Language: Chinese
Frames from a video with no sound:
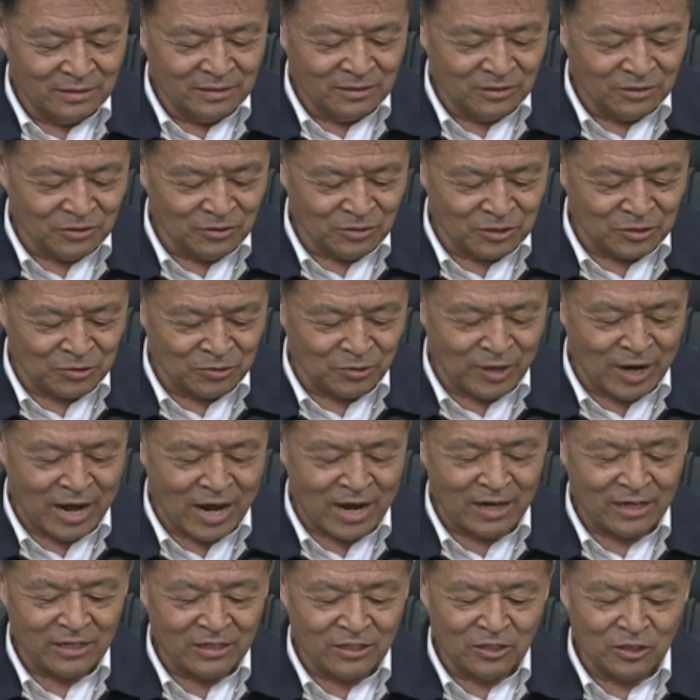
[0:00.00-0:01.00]
作出
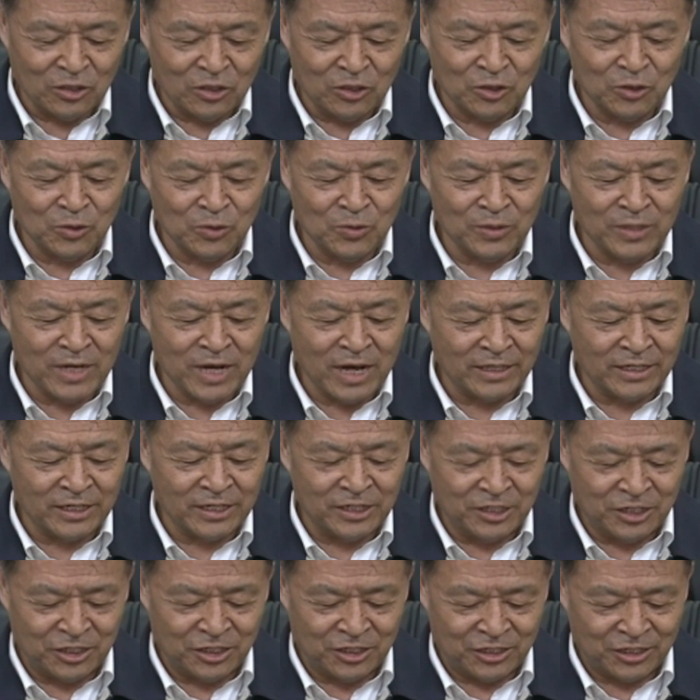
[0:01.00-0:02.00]
了重要的
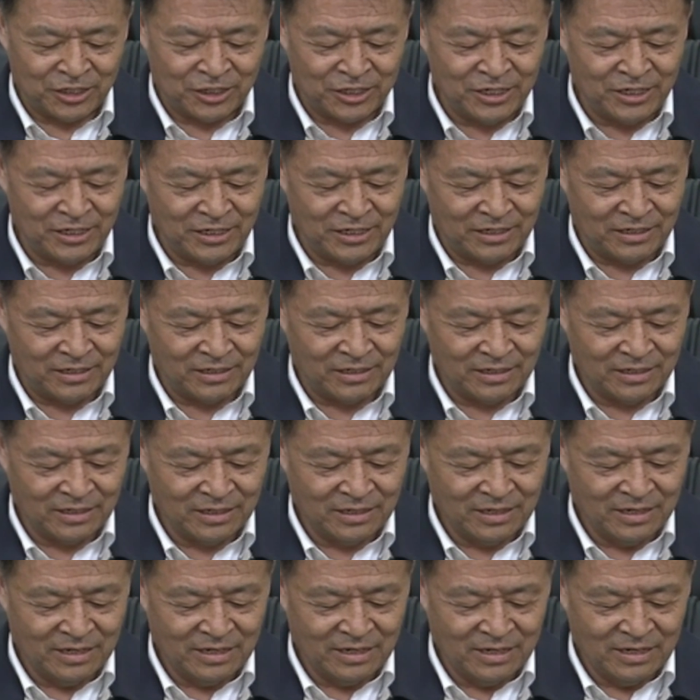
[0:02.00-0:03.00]
指示
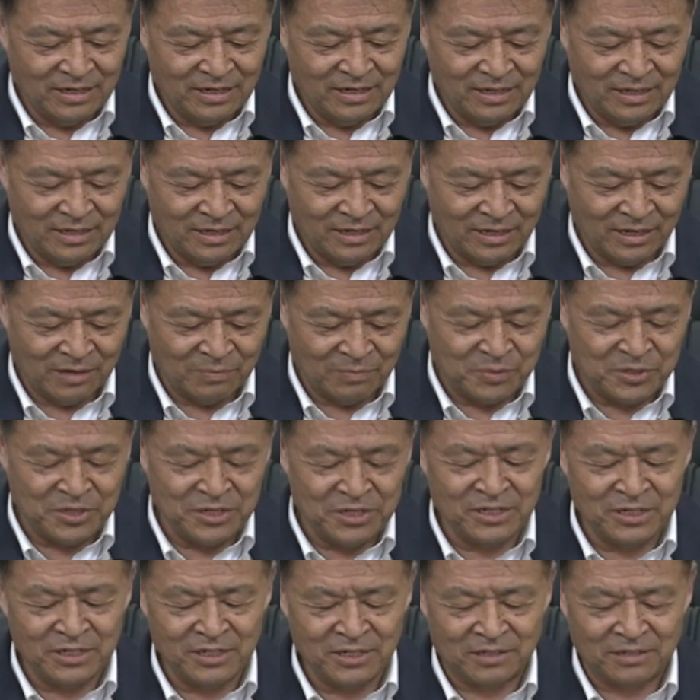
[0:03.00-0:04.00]
和
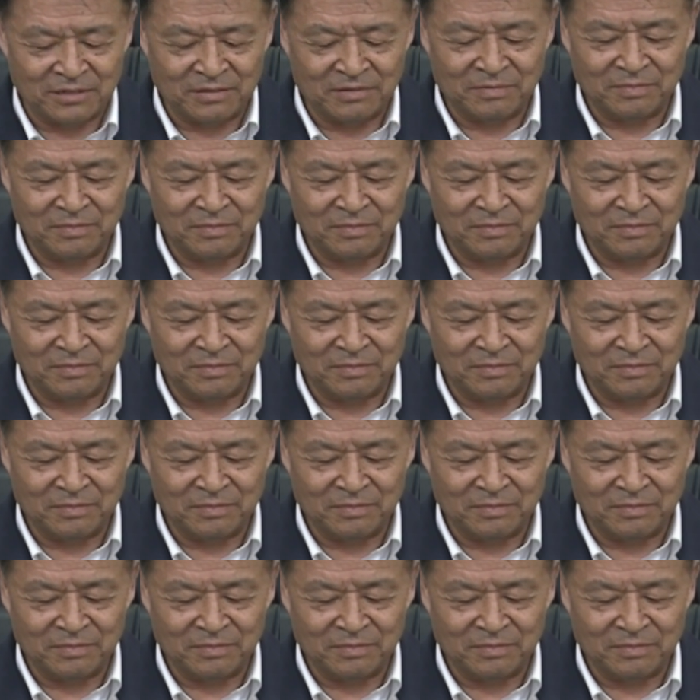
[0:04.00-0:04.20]
批示。